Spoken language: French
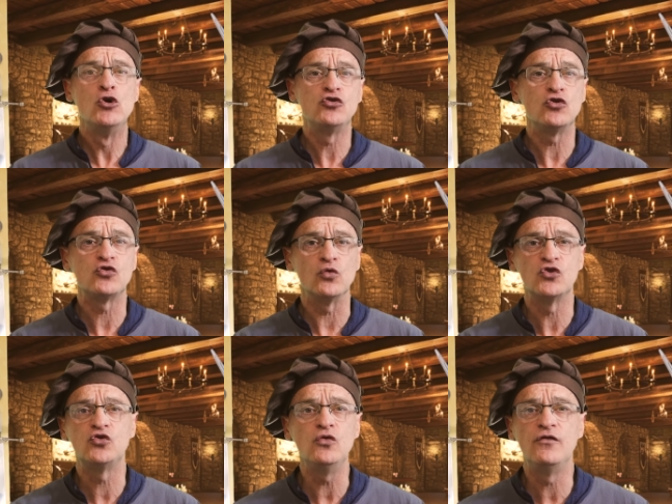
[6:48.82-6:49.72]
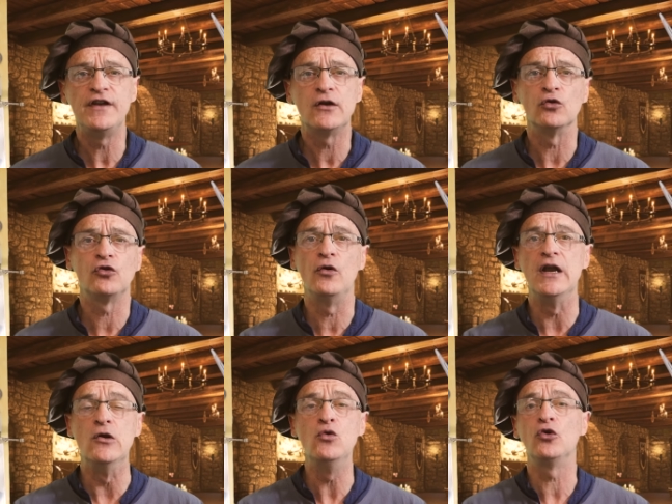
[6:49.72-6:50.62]
se sont soulevés contre
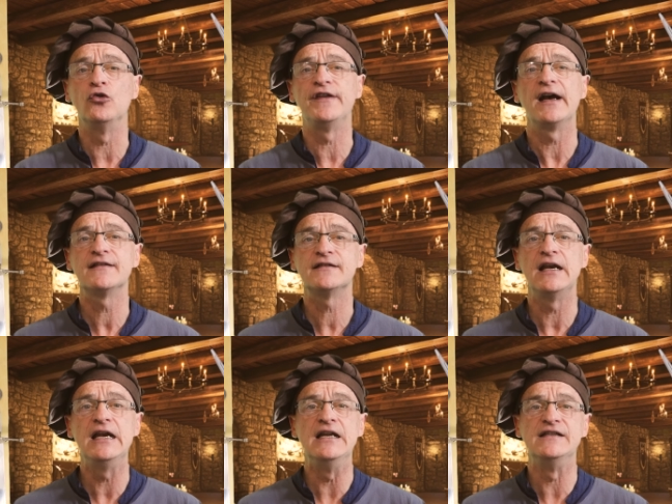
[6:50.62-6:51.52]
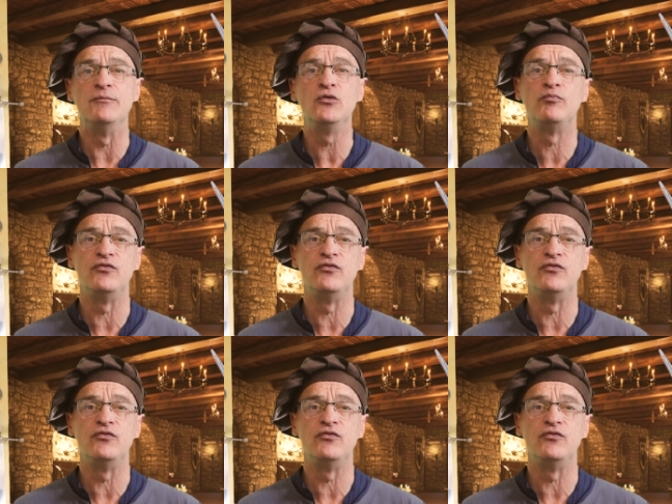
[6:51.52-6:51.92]
les lourdes taxes et les abus de